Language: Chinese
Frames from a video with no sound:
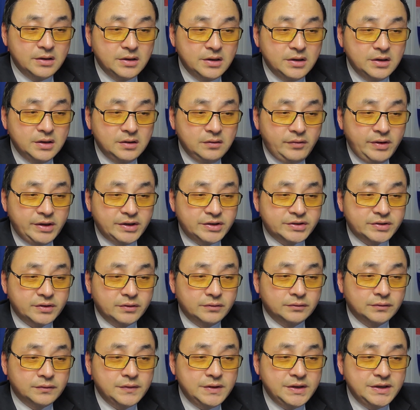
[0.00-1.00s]
为首
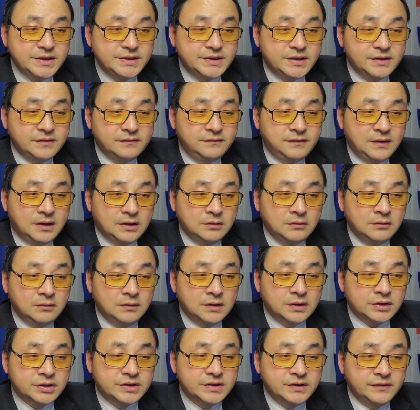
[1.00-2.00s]
都疫情防控
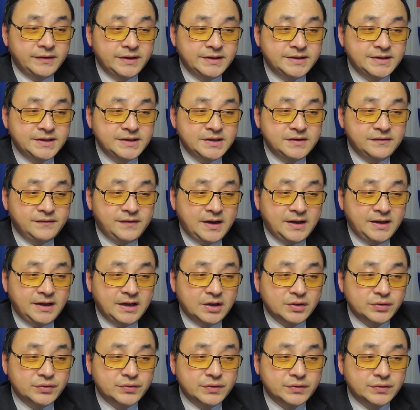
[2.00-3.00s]
和社会经济发展
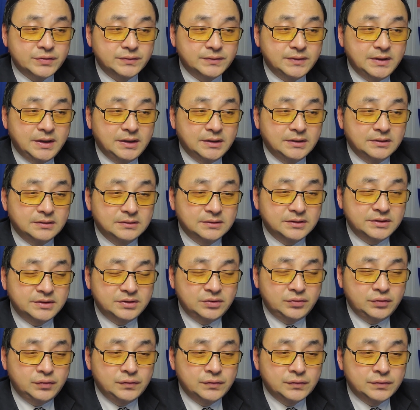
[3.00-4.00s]
做出了
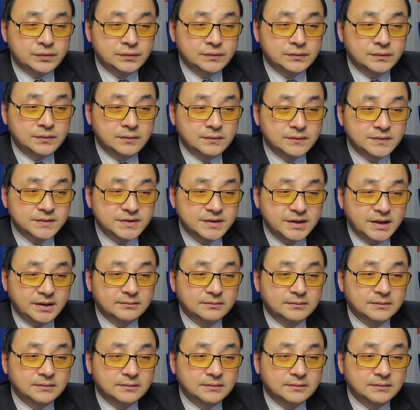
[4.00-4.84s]
突出贡献。